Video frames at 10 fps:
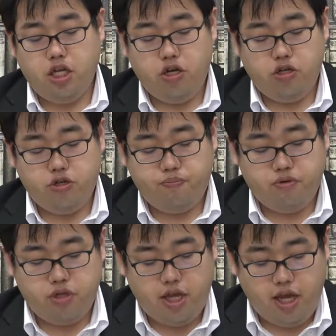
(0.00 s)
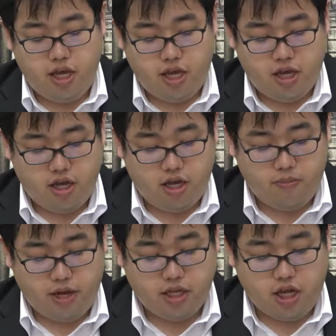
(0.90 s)
90分で、
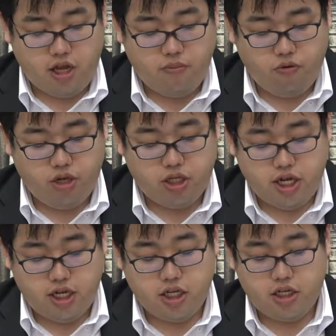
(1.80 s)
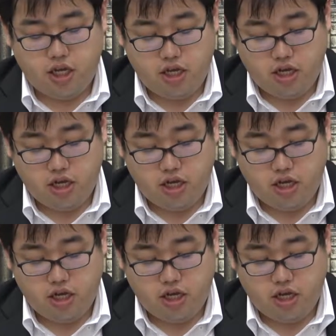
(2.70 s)
えー、まあ大問1台ですね、